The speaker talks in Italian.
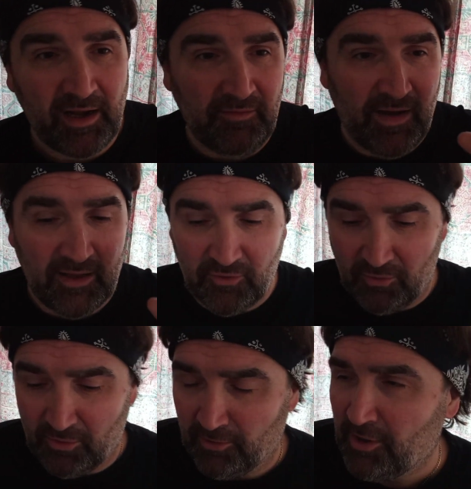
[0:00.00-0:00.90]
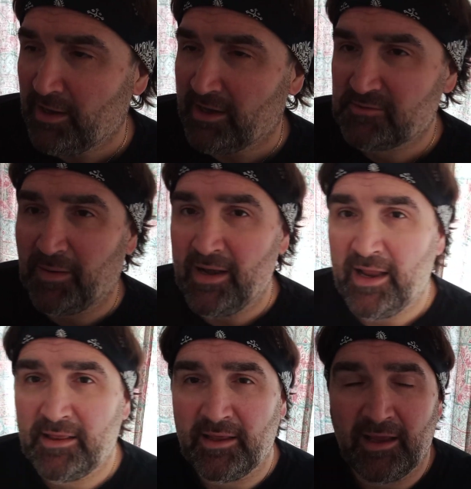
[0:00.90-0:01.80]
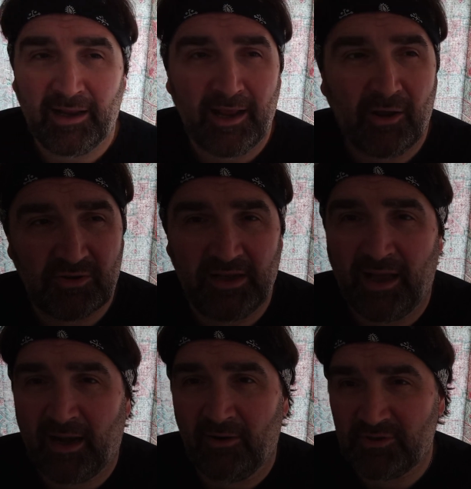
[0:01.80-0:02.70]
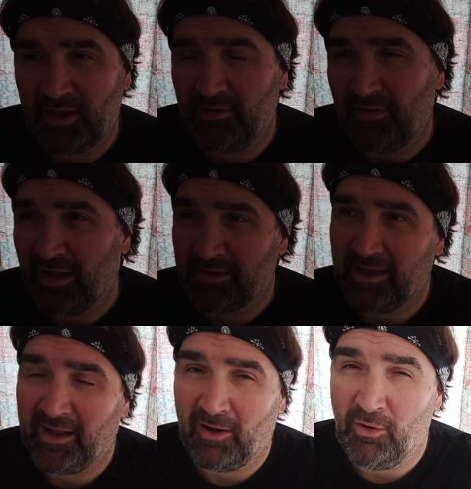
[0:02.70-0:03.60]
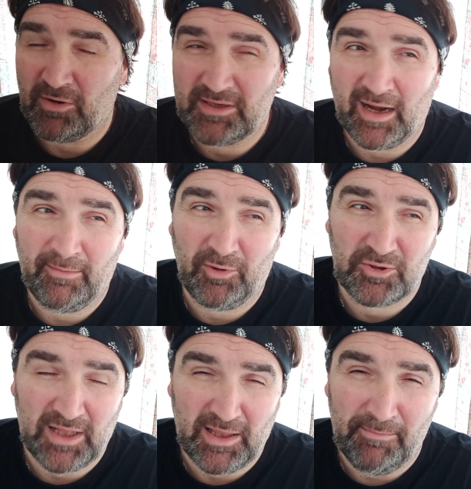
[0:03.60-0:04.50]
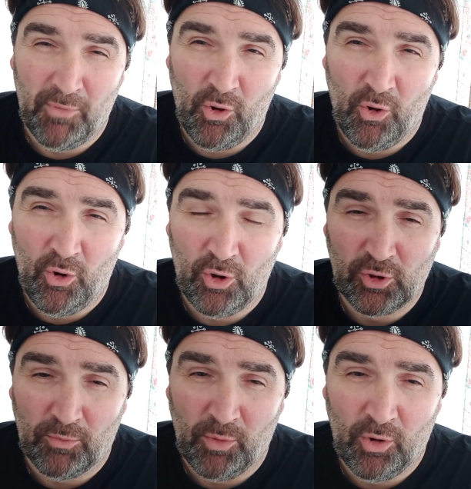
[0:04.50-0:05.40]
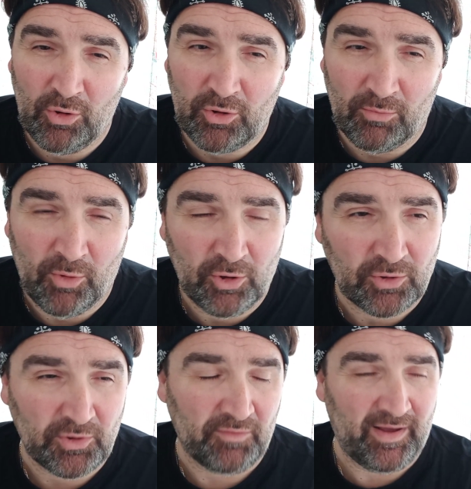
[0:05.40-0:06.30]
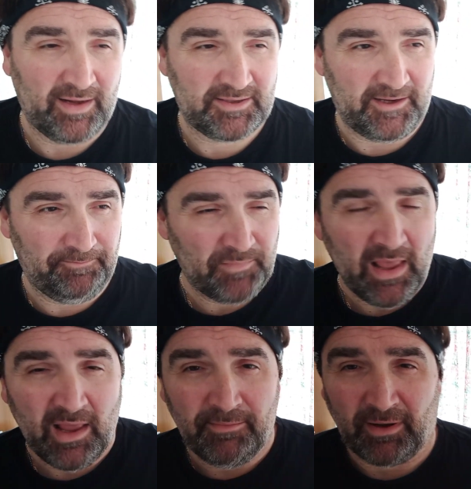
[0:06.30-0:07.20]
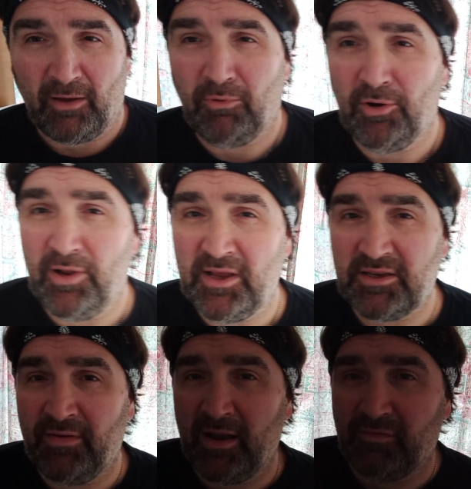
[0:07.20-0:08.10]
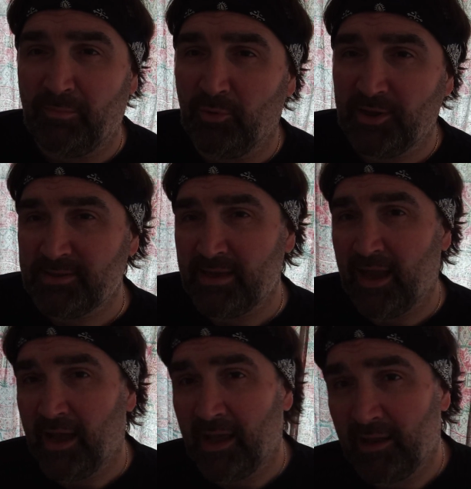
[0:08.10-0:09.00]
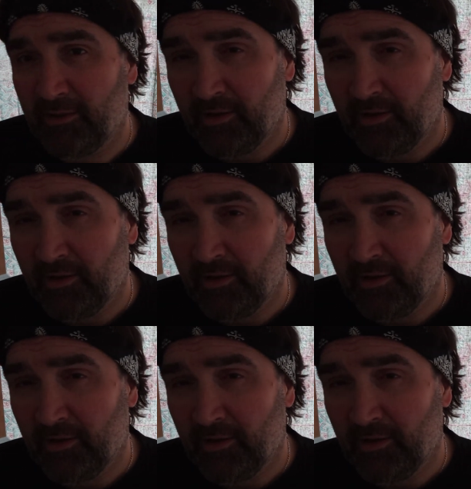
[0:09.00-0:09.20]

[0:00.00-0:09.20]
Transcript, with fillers: arrivato Spalletti le cose erano già diverse, erano, sarebbero state molto molto molto diverse, perché quello lì se viene fa pulizia, eh?